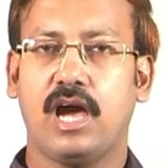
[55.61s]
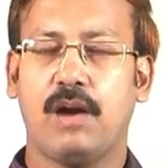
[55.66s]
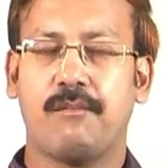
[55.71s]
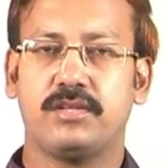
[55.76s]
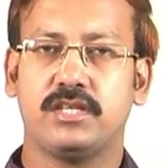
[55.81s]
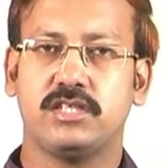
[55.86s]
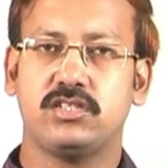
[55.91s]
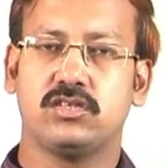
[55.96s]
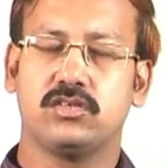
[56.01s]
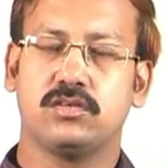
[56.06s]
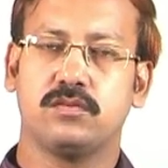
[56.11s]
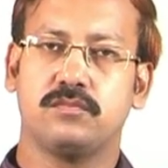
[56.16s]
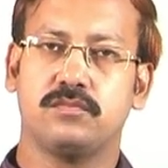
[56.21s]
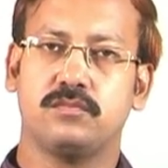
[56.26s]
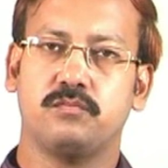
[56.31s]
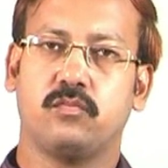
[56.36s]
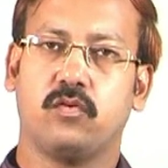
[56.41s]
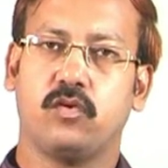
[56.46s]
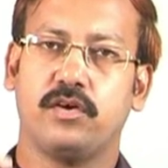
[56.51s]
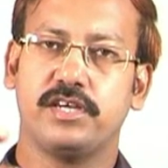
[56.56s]
আমাদের যখন
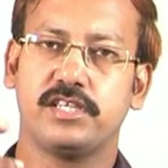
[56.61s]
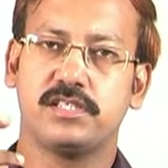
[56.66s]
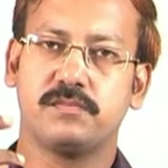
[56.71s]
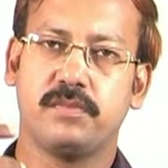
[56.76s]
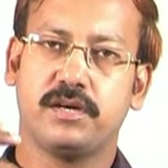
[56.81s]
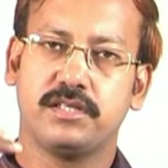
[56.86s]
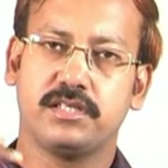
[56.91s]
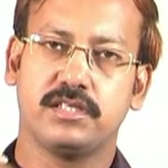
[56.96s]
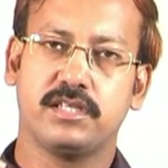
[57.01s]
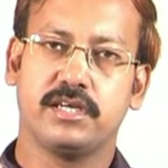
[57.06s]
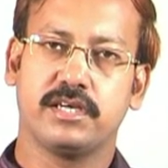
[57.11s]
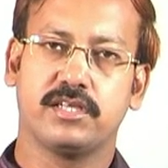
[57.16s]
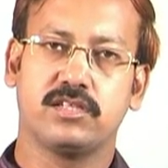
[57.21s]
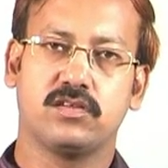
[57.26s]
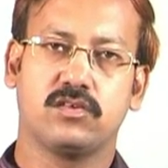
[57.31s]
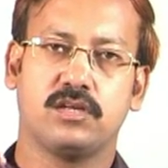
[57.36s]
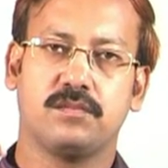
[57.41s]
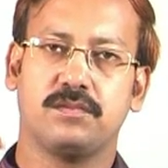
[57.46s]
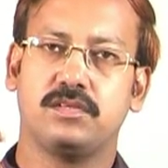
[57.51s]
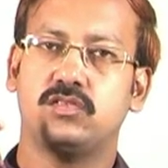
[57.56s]
বয়স বাতে থাকে
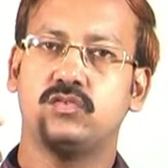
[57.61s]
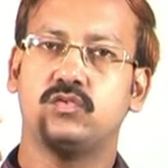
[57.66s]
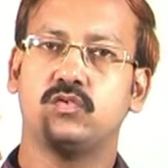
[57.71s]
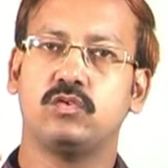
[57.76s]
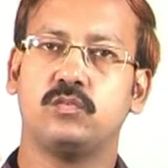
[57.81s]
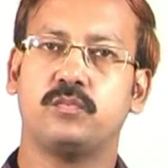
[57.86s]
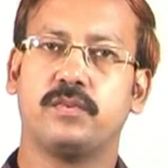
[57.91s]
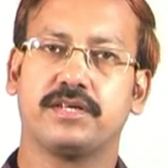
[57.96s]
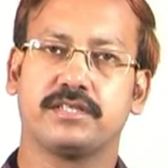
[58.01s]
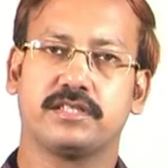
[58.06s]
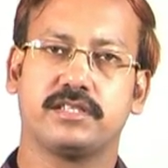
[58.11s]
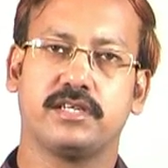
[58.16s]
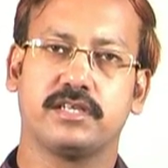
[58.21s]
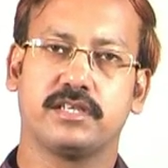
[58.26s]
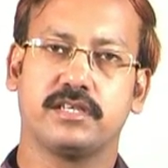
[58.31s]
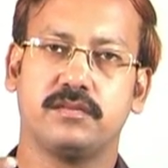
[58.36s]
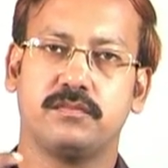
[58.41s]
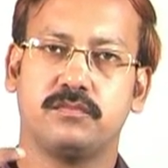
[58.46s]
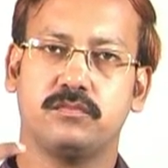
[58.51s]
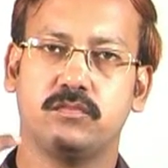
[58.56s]
তখন আমাদের চুল পাকতে
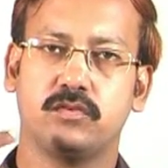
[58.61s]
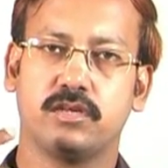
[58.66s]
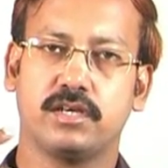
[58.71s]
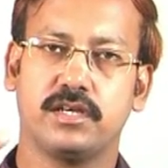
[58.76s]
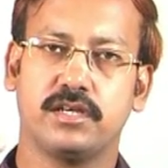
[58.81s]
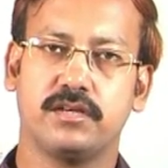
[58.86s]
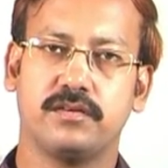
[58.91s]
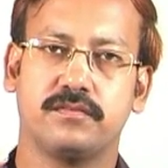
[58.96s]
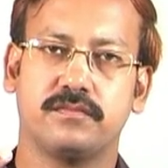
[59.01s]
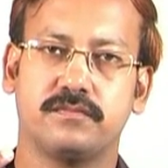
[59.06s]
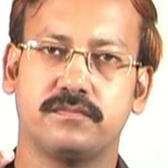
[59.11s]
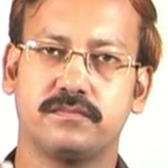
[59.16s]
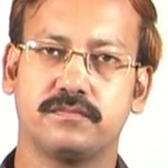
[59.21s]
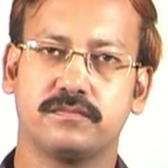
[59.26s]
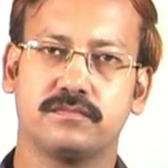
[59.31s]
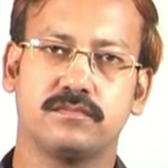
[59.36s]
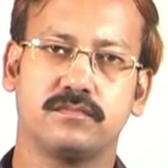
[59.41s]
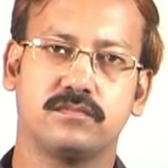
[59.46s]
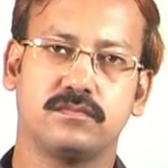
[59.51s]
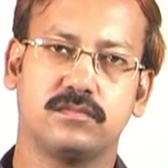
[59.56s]
থাকে মুখের
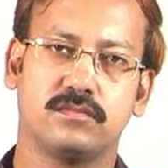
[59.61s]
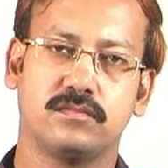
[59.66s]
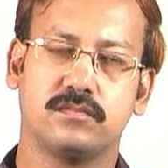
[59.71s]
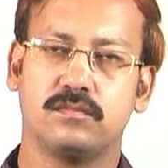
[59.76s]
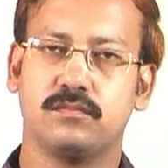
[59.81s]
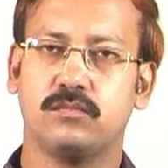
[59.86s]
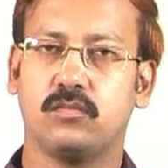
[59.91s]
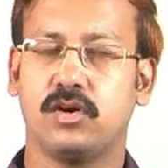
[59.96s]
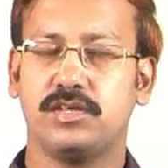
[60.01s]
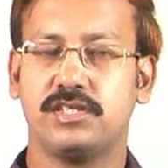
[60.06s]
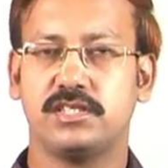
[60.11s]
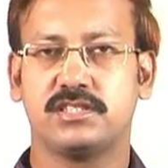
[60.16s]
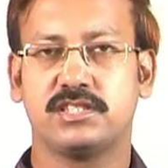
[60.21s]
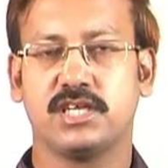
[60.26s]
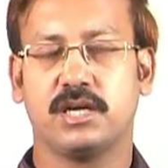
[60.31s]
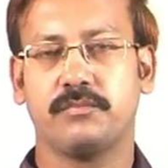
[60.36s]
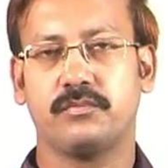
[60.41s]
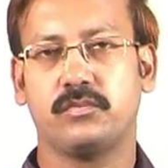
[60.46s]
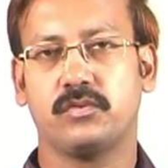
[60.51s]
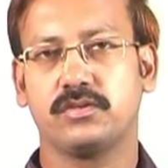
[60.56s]
বয়সের
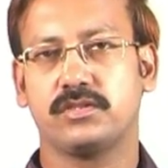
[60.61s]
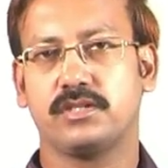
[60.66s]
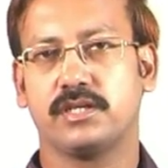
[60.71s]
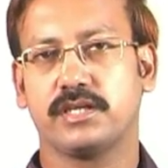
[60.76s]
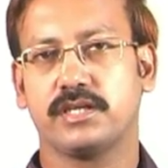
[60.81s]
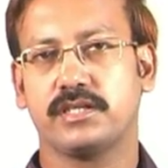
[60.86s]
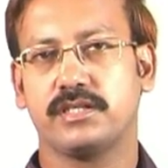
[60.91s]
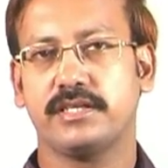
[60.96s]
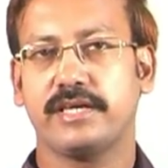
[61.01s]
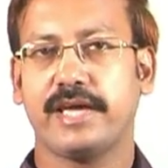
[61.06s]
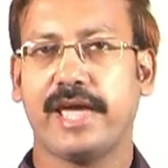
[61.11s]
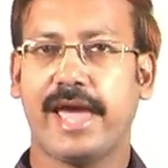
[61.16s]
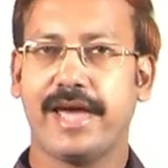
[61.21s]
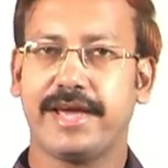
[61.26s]
ছাপ পড়তে থাকে ঠিক